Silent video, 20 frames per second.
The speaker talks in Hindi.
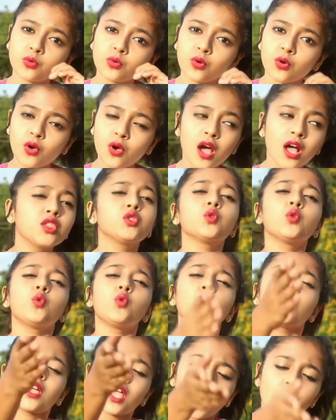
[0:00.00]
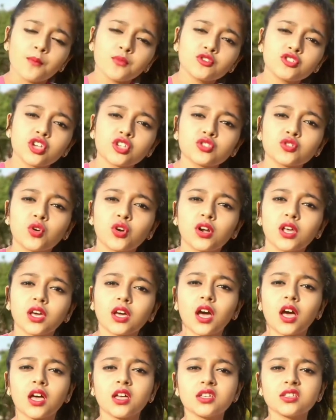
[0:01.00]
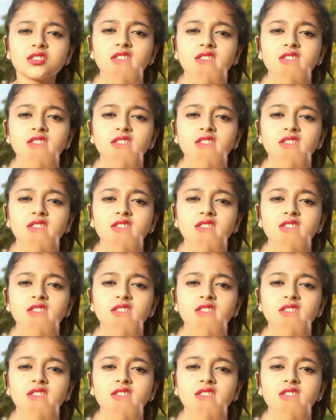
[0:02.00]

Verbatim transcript: राशि की फेवरेट एक्टर का नाम है